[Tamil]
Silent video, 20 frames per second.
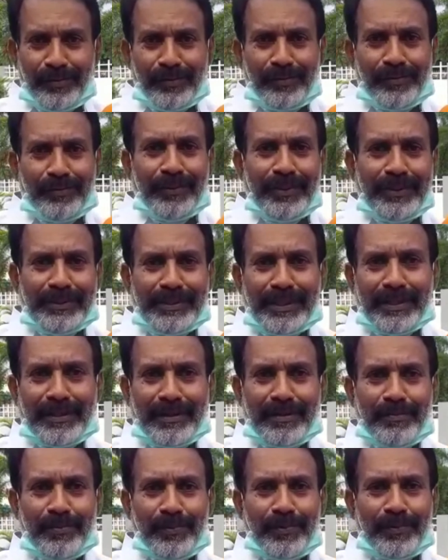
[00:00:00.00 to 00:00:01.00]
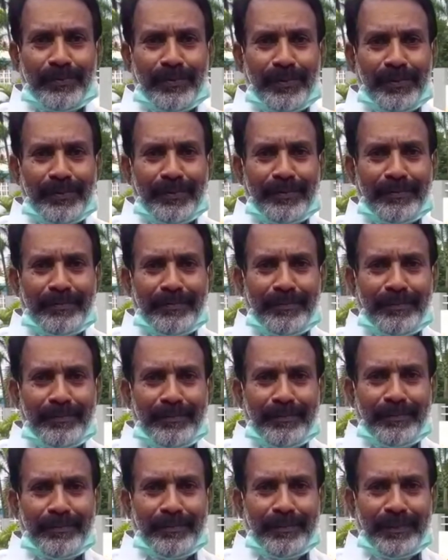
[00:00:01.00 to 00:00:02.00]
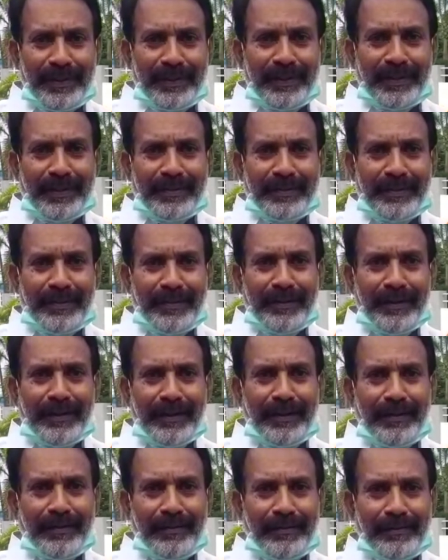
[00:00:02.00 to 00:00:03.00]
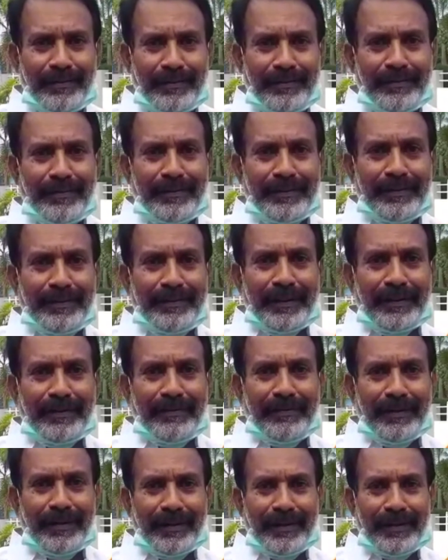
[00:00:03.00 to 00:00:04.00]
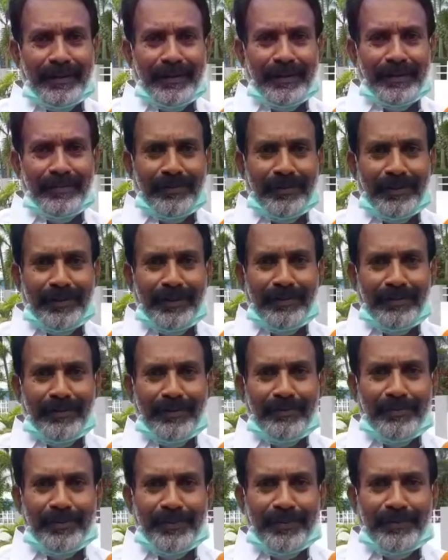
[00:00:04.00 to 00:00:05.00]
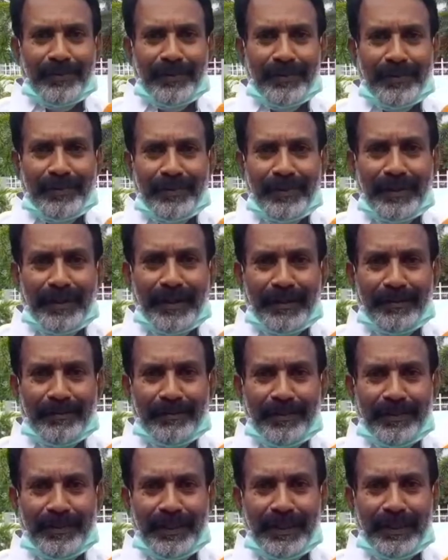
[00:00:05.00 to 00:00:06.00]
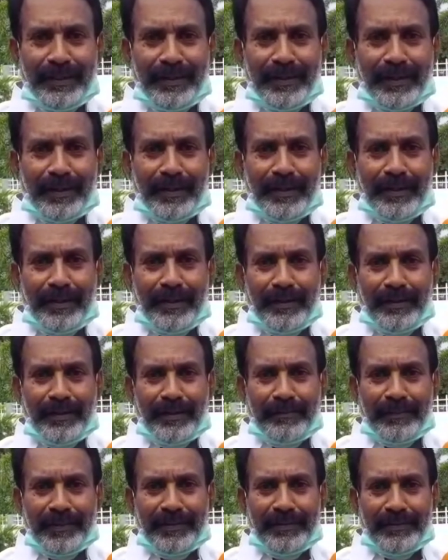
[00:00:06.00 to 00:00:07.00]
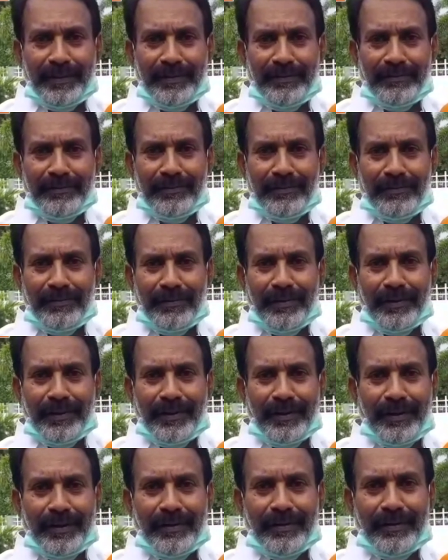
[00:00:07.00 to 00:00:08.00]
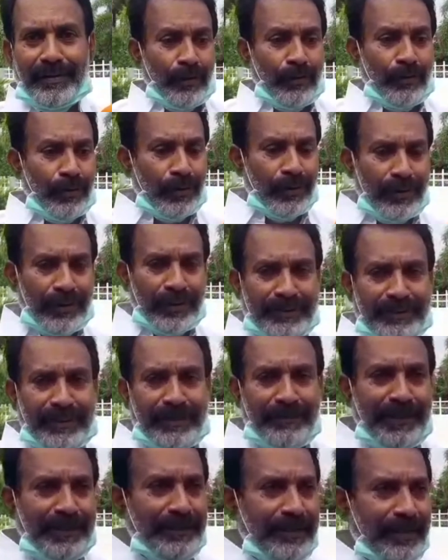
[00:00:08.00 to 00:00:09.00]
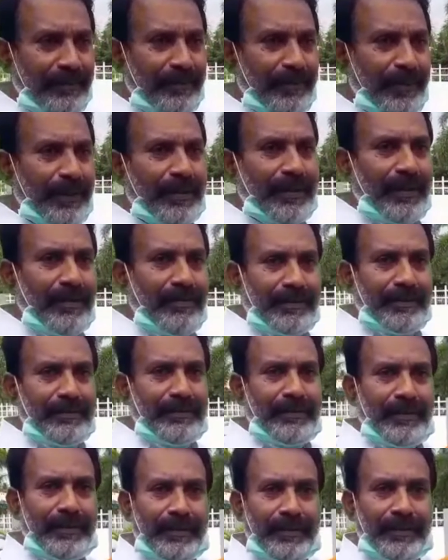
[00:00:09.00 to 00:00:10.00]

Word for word: கூடிய சீக்கிரம் போடுவோம் பாக்கி அந்த எல்லாம் அந்த தெருவிளக்குகளை இன்னும் டெவலப் பண்ணுவோம் இல்லாத பகுதிகளுக்குள்ள என்பதை தெரிவித்துக் கொள்கிறேன் கொரோனா சமயத்தில் மக்கள் வந்து